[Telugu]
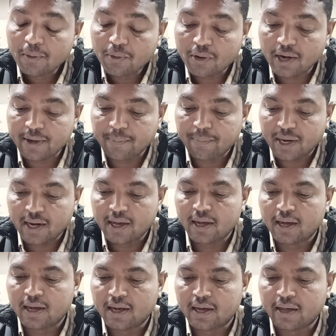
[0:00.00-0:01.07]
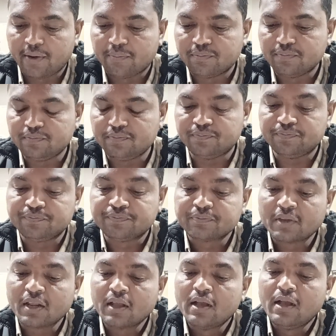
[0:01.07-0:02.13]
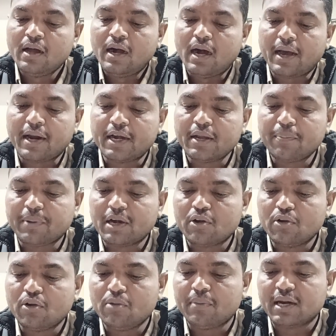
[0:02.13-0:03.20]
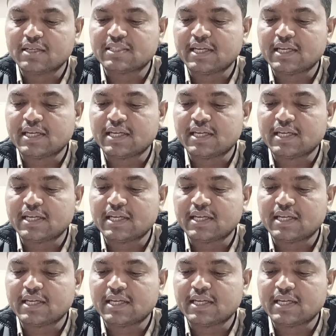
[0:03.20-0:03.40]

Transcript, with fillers: ఒకటి మన ఆహారం అరటి పండులో మన